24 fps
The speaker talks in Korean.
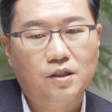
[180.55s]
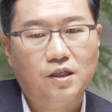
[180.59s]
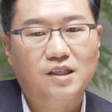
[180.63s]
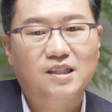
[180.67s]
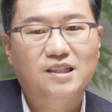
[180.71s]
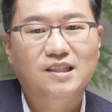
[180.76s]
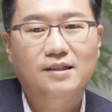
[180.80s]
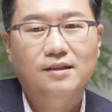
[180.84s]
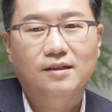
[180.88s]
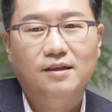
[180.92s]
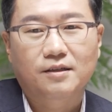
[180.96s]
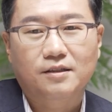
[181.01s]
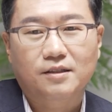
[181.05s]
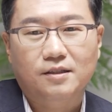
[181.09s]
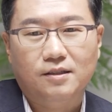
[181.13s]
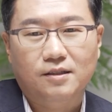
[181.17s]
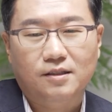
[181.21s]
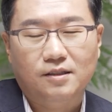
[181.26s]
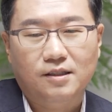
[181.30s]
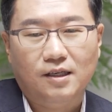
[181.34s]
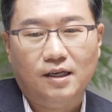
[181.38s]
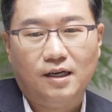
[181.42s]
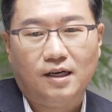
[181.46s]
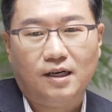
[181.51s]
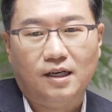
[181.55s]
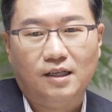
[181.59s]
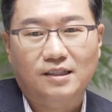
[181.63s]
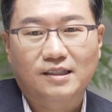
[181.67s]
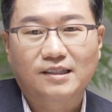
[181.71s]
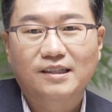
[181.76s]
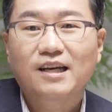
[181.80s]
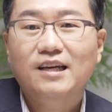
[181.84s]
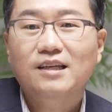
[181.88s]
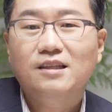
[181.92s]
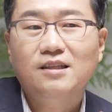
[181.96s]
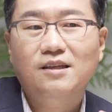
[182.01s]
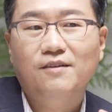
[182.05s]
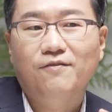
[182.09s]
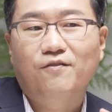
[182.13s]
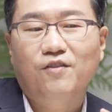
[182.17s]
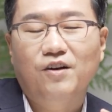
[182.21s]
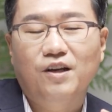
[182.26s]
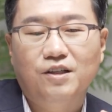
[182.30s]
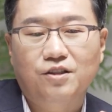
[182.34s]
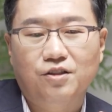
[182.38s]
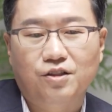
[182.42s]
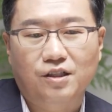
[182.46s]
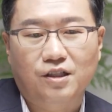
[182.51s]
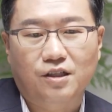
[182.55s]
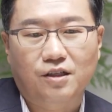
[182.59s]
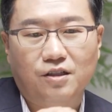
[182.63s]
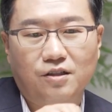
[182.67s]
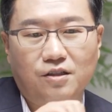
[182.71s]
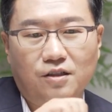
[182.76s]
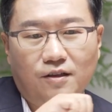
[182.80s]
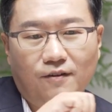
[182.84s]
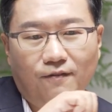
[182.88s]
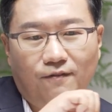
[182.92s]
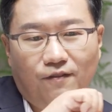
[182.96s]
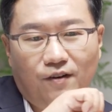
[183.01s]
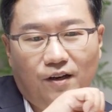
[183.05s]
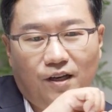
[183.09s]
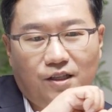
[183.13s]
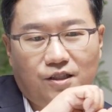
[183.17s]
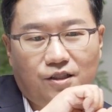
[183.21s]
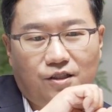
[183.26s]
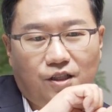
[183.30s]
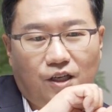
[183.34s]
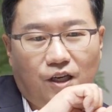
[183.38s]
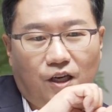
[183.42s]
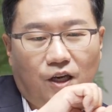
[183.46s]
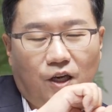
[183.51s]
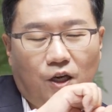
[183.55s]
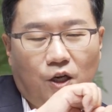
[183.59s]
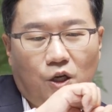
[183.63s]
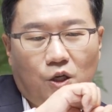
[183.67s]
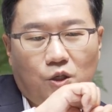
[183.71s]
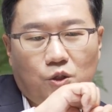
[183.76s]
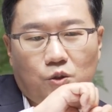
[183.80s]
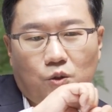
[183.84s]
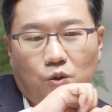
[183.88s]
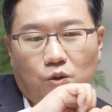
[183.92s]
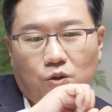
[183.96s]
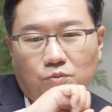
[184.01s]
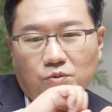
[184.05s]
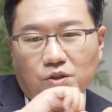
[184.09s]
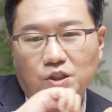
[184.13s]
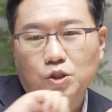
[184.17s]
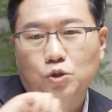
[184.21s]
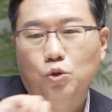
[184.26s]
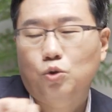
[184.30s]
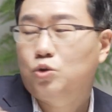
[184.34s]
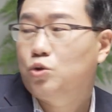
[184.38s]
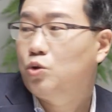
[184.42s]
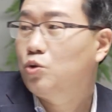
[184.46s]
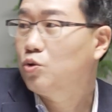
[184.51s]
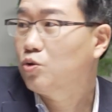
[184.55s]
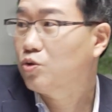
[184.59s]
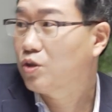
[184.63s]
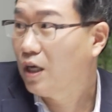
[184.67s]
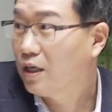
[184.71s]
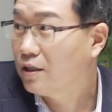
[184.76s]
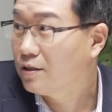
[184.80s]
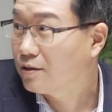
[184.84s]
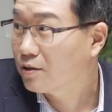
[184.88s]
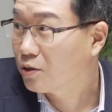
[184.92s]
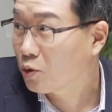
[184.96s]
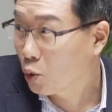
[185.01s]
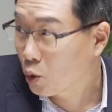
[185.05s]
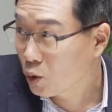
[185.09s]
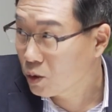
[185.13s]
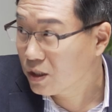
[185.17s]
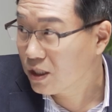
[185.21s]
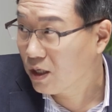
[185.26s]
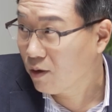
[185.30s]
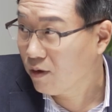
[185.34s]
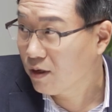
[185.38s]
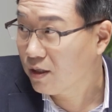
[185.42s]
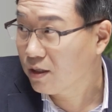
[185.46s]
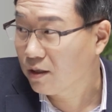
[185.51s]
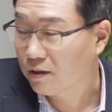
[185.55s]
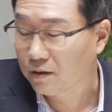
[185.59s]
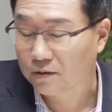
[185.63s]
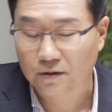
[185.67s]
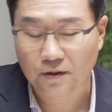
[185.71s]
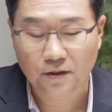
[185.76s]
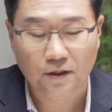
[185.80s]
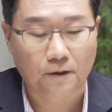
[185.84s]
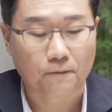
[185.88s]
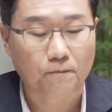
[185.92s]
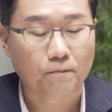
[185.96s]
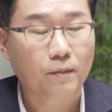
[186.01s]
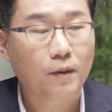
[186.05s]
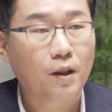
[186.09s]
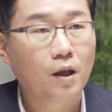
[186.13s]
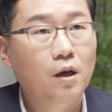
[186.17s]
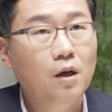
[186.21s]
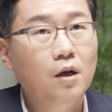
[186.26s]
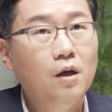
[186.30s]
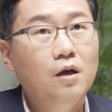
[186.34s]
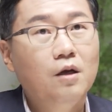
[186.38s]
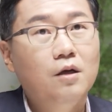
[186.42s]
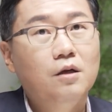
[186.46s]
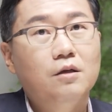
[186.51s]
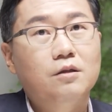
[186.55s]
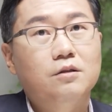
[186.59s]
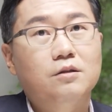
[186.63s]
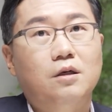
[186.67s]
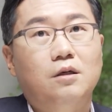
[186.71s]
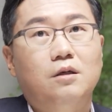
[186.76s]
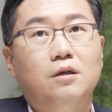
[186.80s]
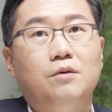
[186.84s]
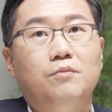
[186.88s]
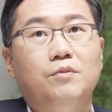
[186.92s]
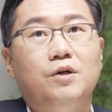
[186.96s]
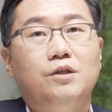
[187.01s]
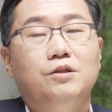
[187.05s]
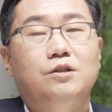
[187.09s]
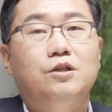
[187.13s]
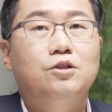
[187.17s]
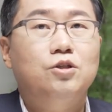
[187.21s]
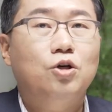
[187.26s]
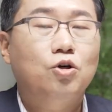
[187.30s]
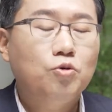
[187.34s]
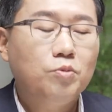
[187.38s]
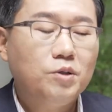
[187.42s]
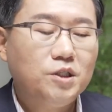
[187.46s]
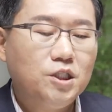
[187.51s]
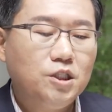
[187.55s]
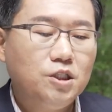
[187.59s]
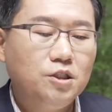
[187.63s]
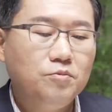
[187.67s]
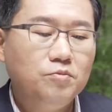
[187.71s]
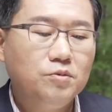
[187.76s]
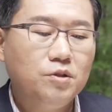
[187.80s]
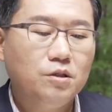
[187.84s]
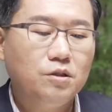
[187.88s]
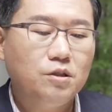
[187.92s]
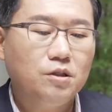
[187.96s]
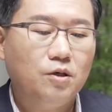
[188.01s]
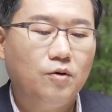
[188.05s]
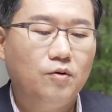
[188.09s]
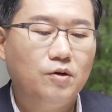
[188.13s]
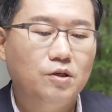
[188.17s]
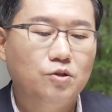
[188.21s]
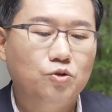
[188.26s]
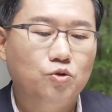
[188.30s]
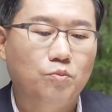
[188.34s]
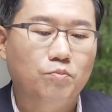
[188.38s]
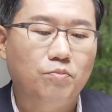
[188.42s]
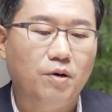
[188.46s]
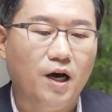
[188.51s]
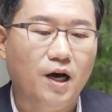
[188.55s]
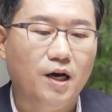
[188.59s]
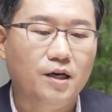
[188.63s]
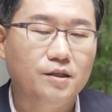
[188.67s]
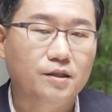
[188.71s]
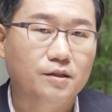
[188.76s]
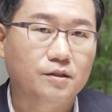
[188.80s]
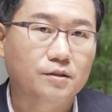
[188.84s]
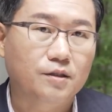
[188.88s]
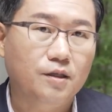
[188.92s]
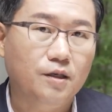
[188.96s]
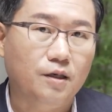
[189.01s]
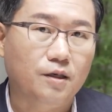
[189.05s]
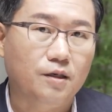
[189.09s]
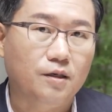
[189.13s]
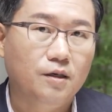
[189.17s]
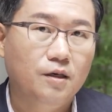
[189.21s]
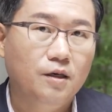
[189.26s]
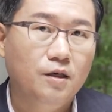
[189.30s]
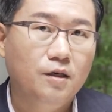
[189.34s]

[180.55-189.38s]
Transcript: 이제 그 이제 약간 그레이트 인플레이션이라고 해서 인플레이션이 조금 지속적으로 되는 그런 상황이 되거든요. 자 그러면 이제 1970년대 상황을 좀 봐야 되는데